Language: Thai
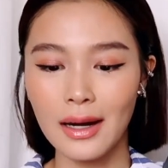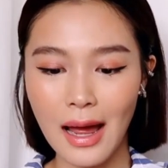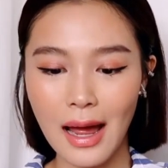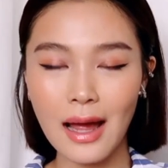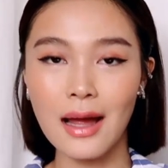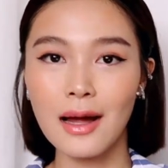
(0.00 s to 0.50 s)

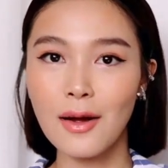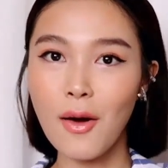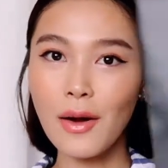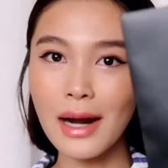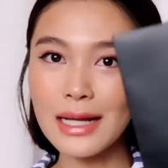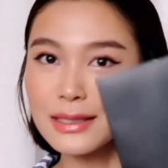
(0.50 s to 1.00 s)
นะ
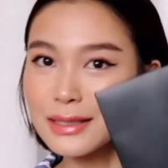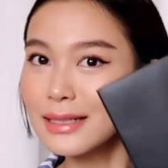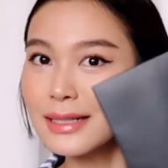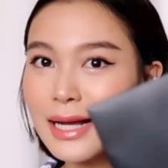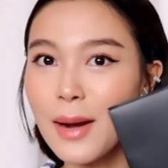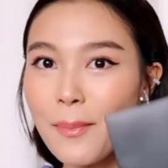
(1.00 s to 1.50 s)
ก็ได้
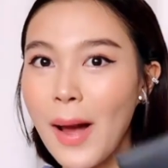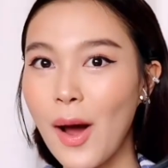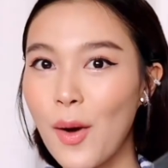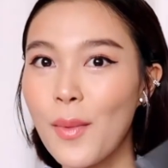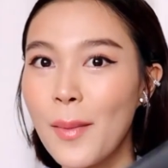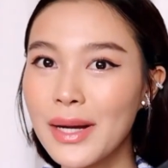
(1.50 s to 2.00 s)
ได้กระเป๋า
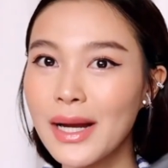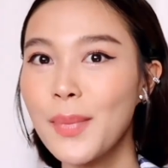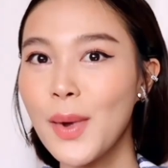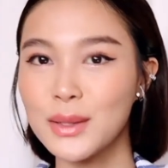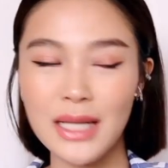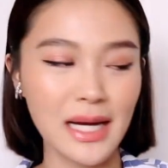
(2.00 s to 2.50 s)
แบบเป็นกระ
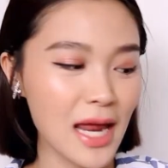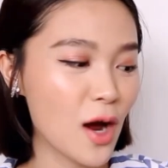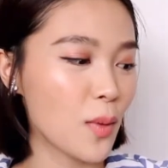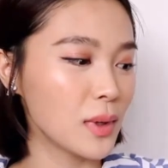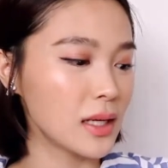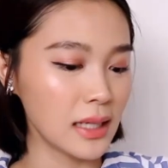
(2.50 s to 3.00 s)
เป๋าชาแนล
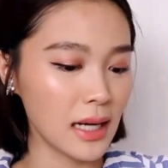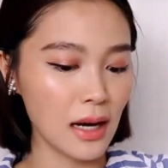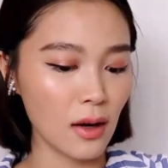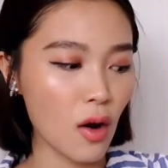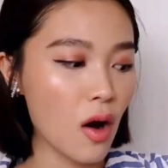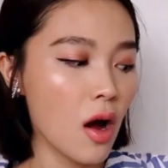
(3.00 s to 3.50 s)
ไปเลยนะคะ
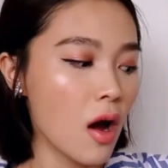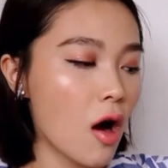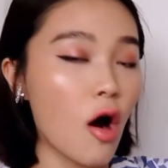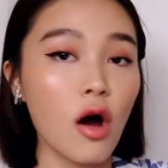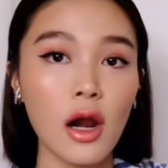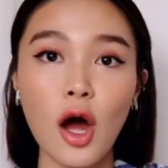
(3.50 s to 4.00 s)
แล้วก็
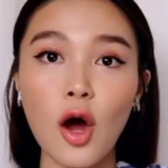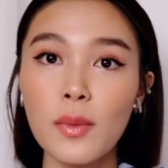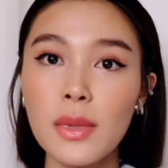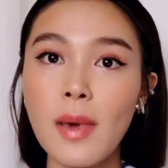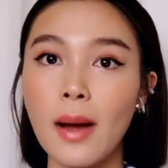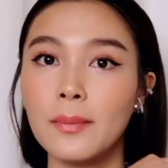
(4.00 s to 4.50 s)
อ๋อแล้วเขา
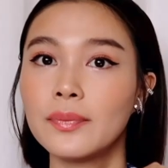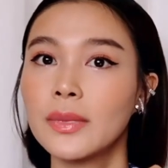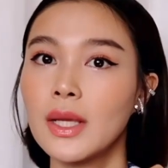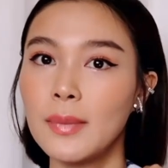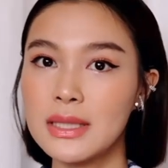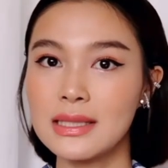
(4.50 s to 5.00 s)
มีแบบ
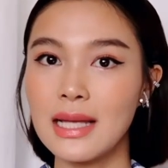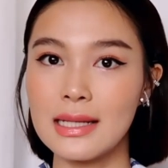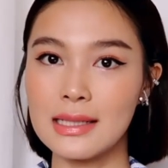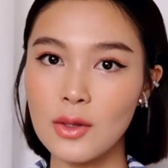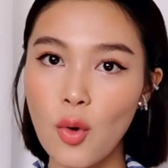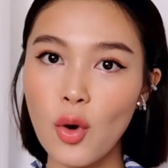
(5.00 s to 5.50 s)
เป็นใส่
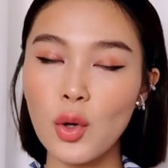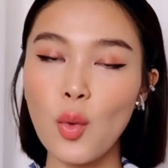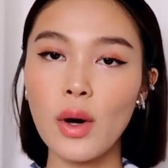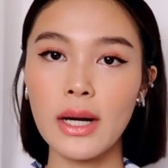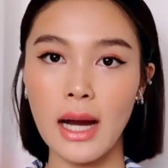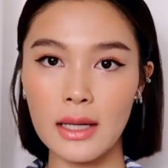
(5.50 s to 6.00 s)
โซ่ด้
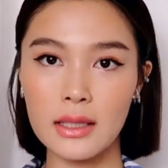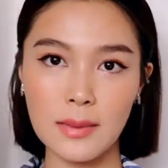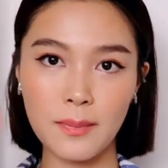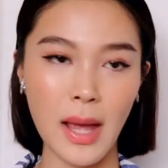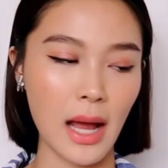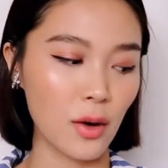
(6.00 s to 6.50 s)
วยนะคะ เดี๋ยว
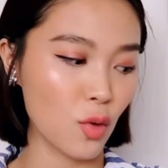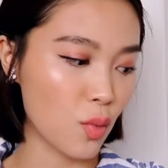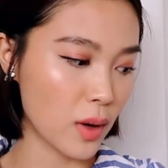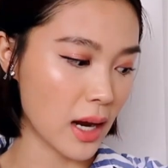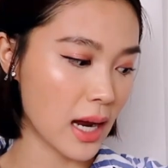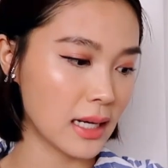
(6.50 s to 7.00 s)
จะแปะรูป
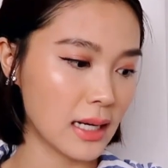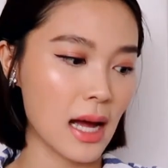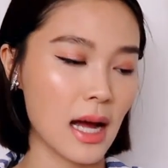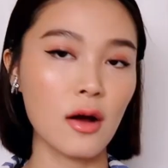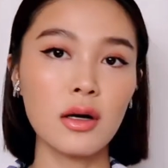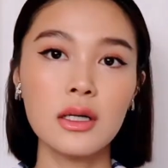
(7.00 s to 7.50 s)
ไว้ให้นะ
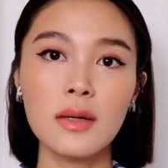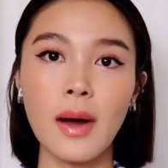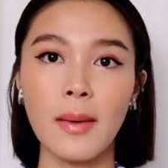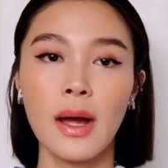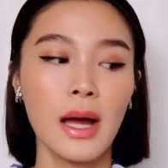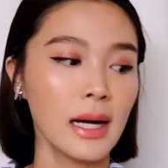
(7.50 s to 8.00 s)
คะ ก็คือแบ
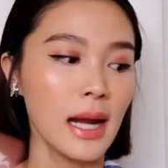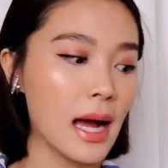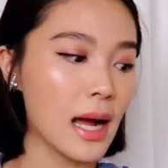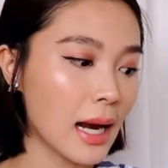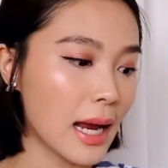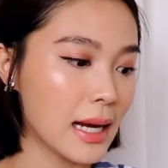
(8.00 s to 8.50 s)
บถ้า
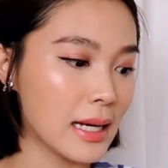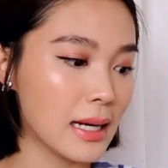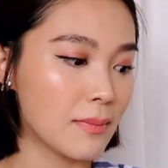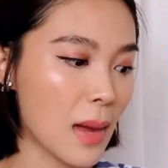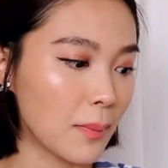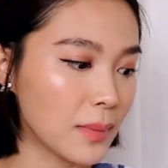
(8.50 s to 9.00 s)
ใคร
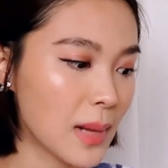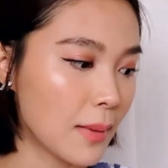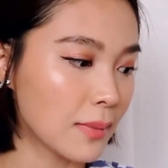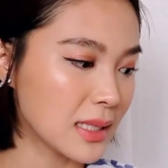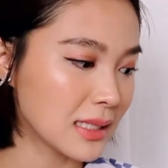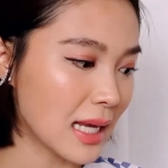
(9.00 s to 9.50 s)
แบบ
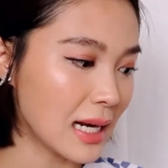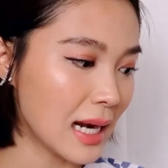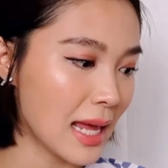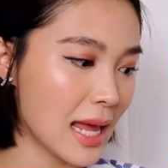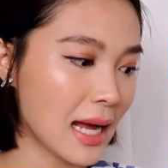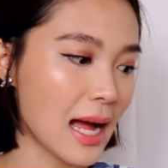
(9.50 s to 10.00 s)
ทำเป็นไซส์
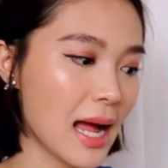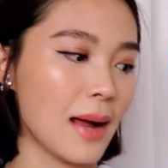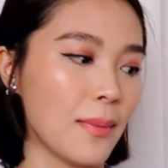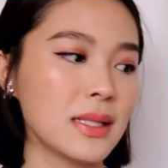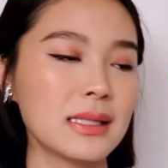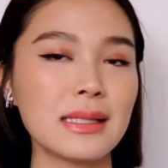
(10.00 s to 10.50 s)
เล็กอ่ะ
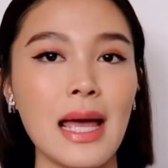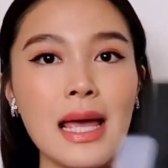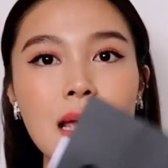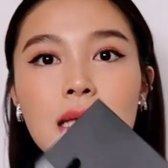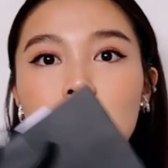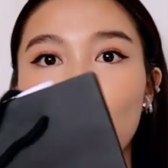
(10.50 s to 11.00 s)
เป็นไซ
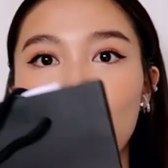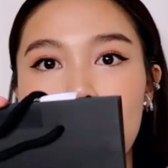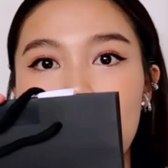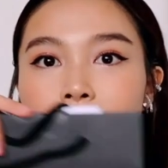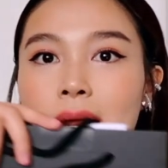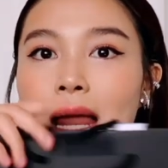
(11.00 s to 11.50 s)
ส์ตัว
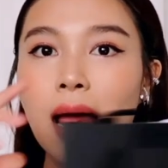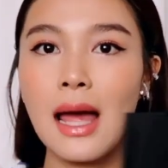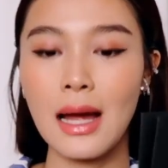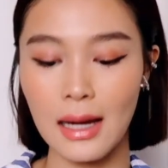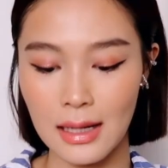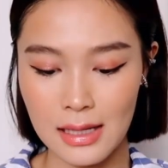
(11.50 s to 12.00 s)
นี้น่ารั
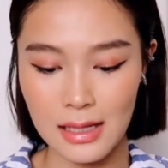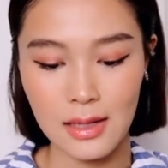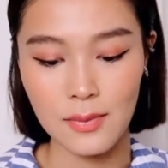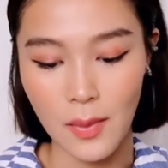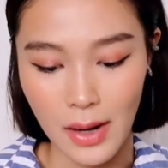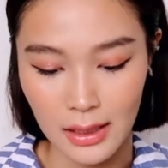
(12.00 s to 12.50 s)
กอันนี้
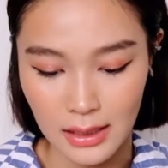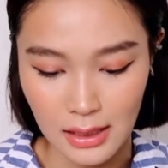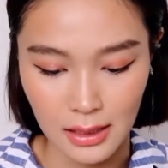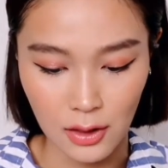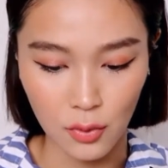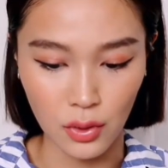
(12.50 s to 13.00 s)
ประมาณ
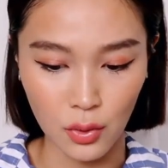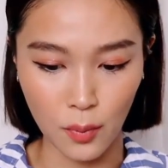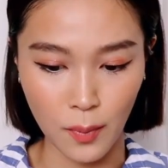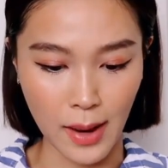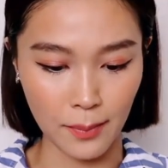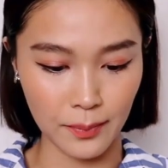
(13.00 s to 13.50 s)
กี่นิ้วเดี๋ยวดู
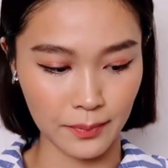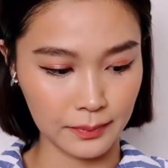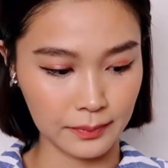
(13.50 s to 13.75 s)
แป๊บ